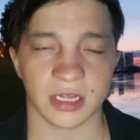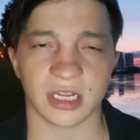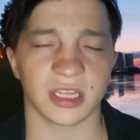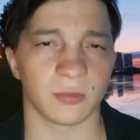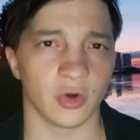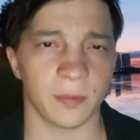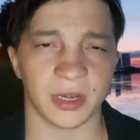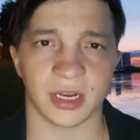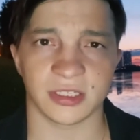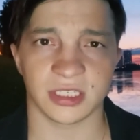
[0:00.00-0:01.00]
как домой
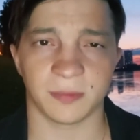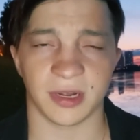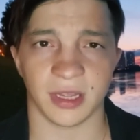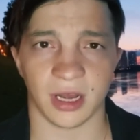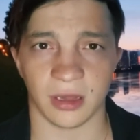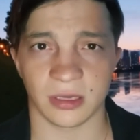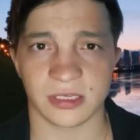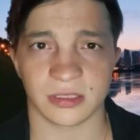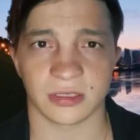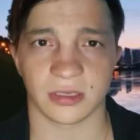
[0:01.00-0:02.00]
приходить
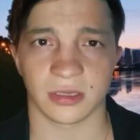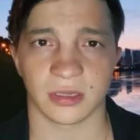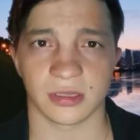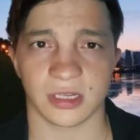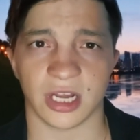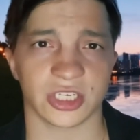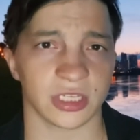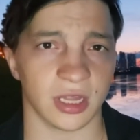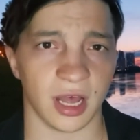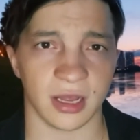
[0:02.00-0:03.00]
боялась, как
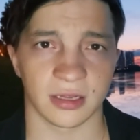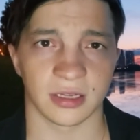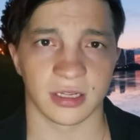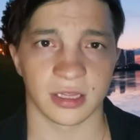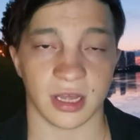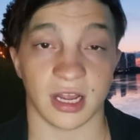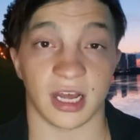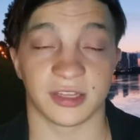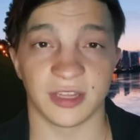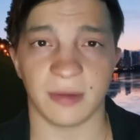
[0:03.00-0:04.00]
жила, как
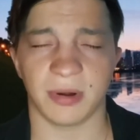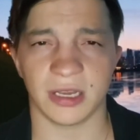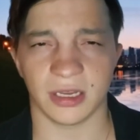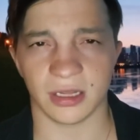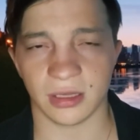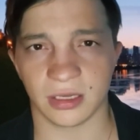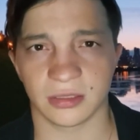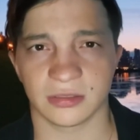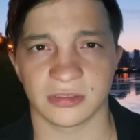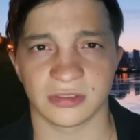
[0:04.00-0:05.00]
одна болела,